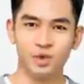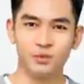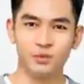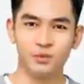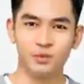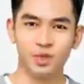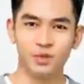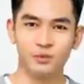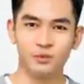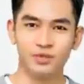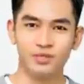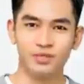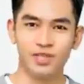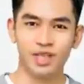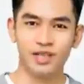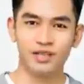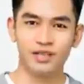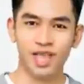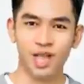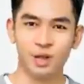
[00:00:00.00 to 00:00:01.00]
Setelah
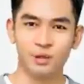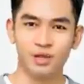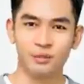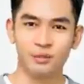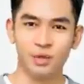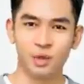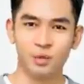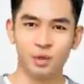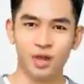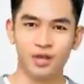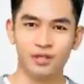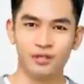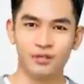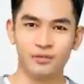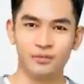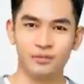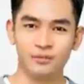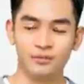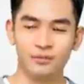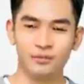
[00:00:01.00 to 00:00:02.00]
apa yang terjadi selama
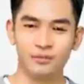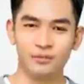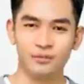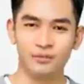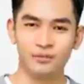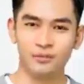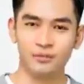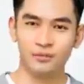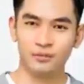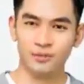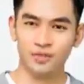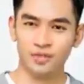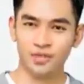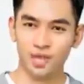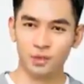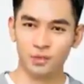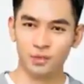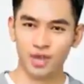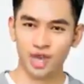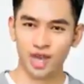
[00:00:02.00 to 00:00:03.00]
ini, Santin
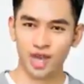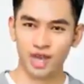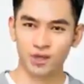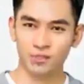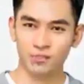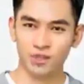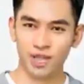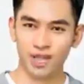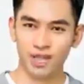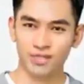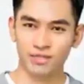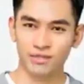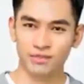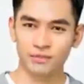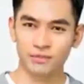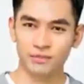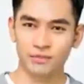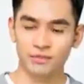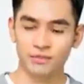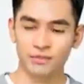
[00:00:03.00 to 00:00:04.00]
sepenuhnya menerima
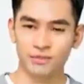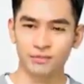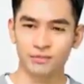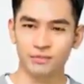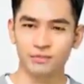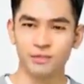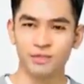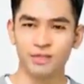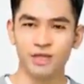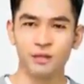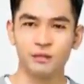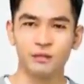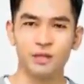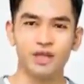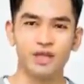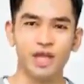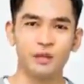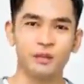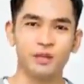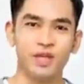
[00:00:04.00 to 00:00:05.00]
Lutfi.
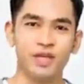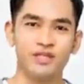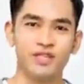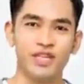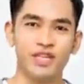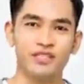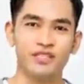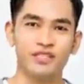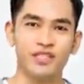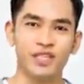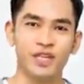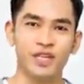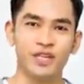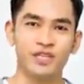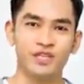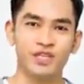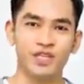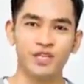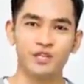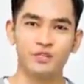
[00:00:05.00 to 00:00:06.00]
Eh, tidak.
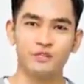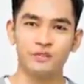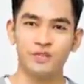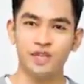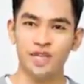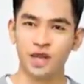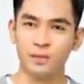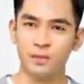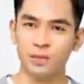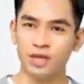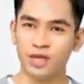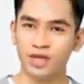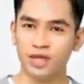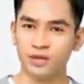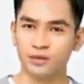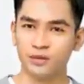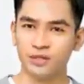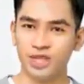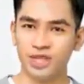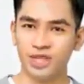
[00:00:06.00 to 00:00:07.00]
Ada bau parfum
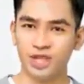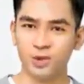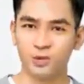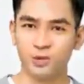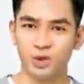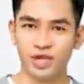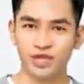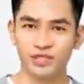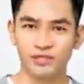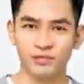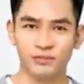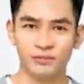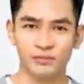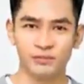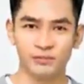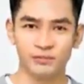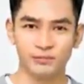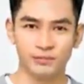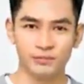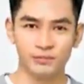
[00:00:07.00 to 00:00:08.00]
lain di dalam mobil
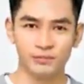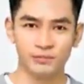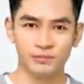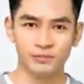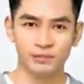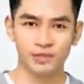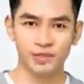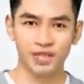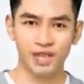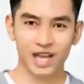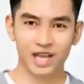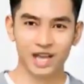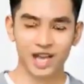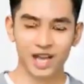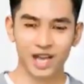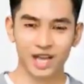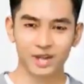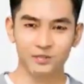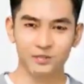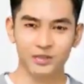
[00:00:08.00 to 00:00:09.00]
ini, apa yang baru
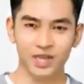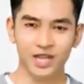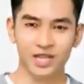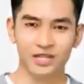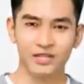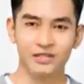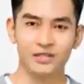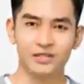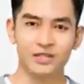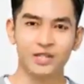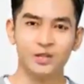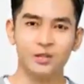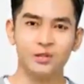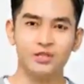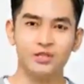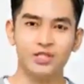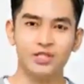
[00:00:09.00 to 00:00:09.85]
saja kamu lakukan?